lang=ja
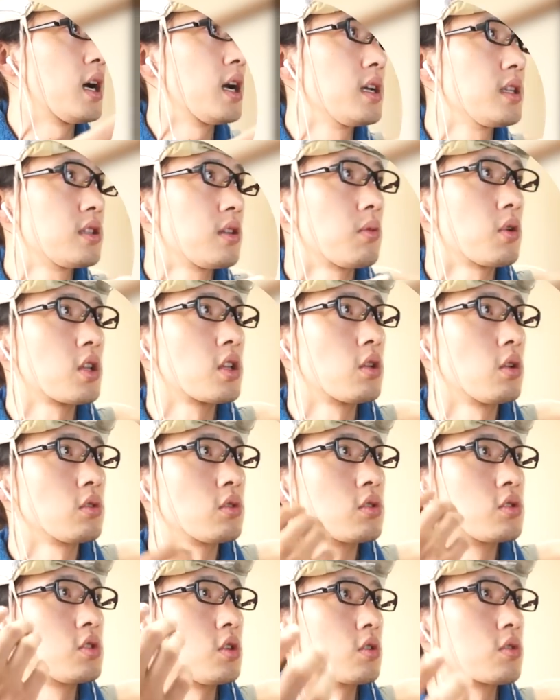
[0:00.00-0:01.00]
ああいったものでどん
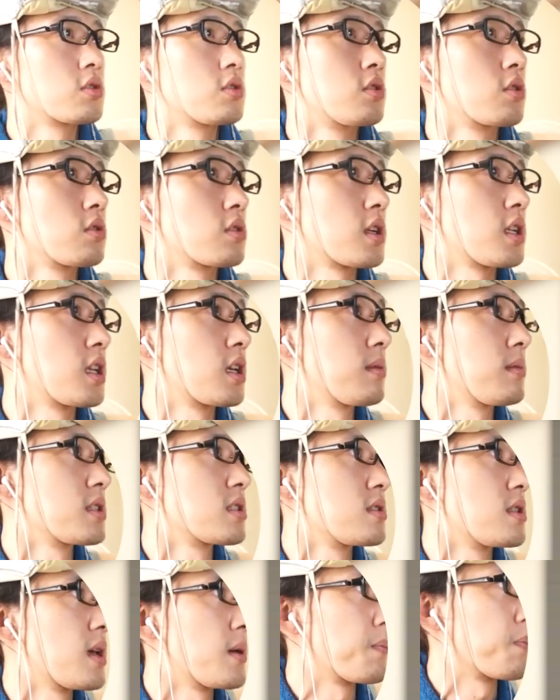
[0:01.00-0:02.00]
どん強くすることができま
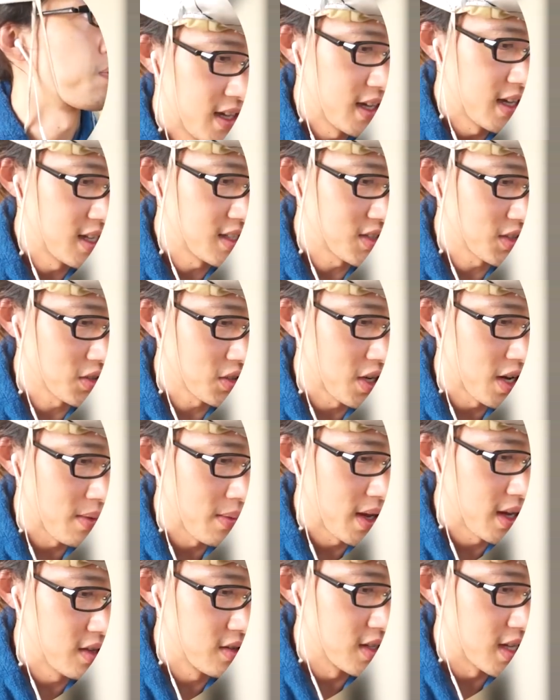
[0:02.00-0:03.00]
すね。えー、ちょっとね、
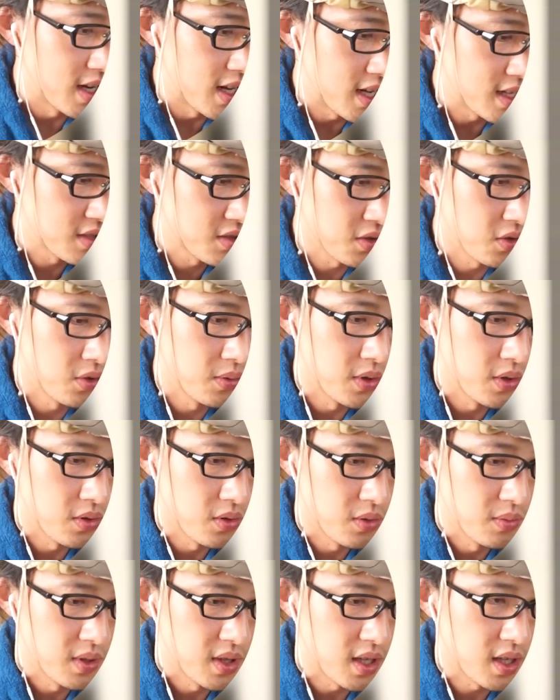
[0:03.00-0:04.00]
メニューでね、装備の
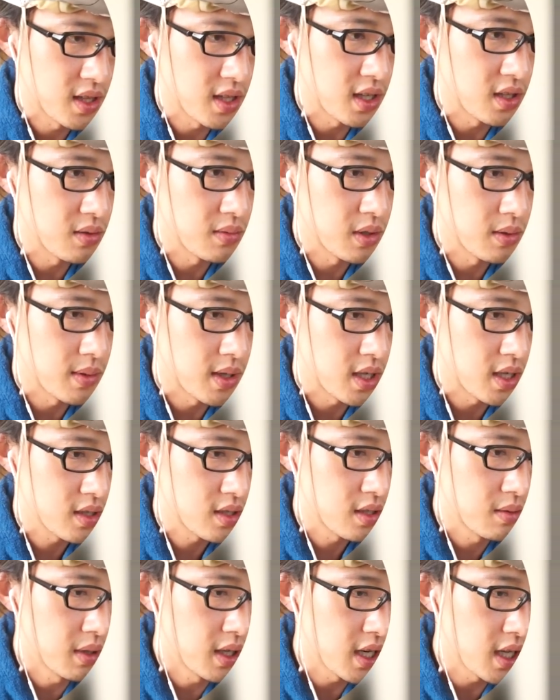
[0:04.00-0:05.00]
方見ていきたいと思いま
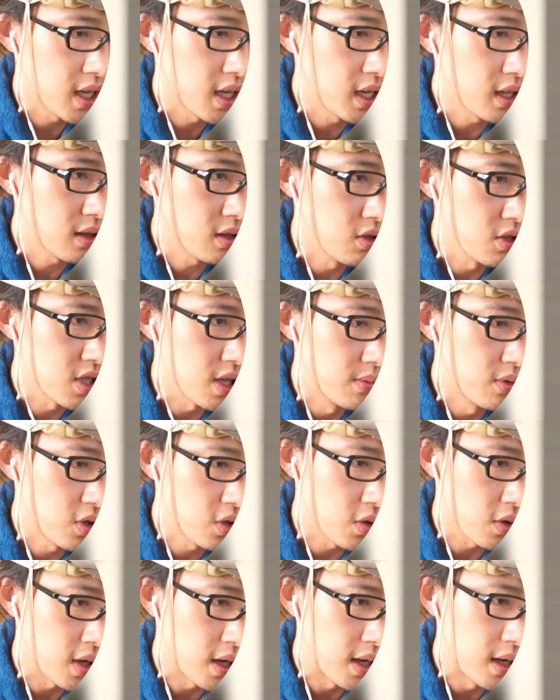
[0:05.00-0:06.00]
す。今ね、ゲットした武
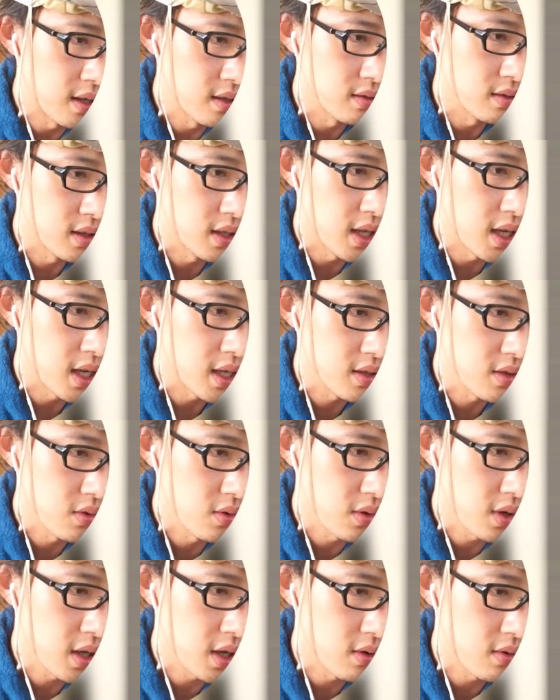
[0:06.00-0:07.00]
器とかがあるんで、そ
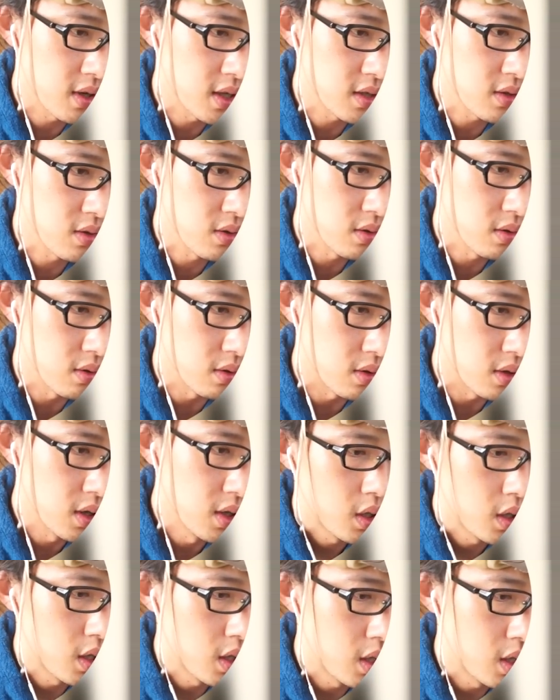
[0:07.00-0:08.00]
の辺をね、ちょっと、
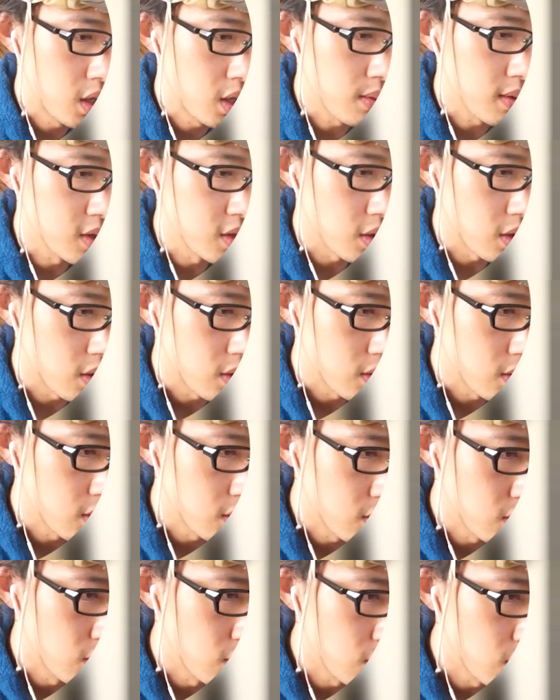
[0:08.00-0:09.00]
えー、いきますよ。
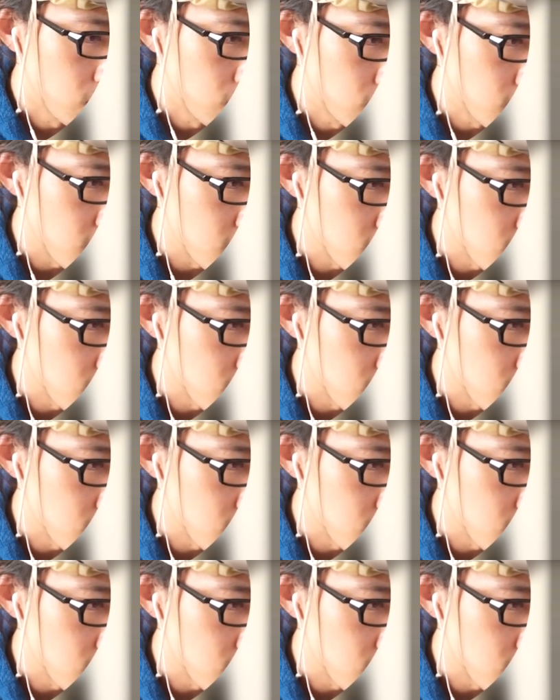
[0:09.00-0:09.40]
ここをで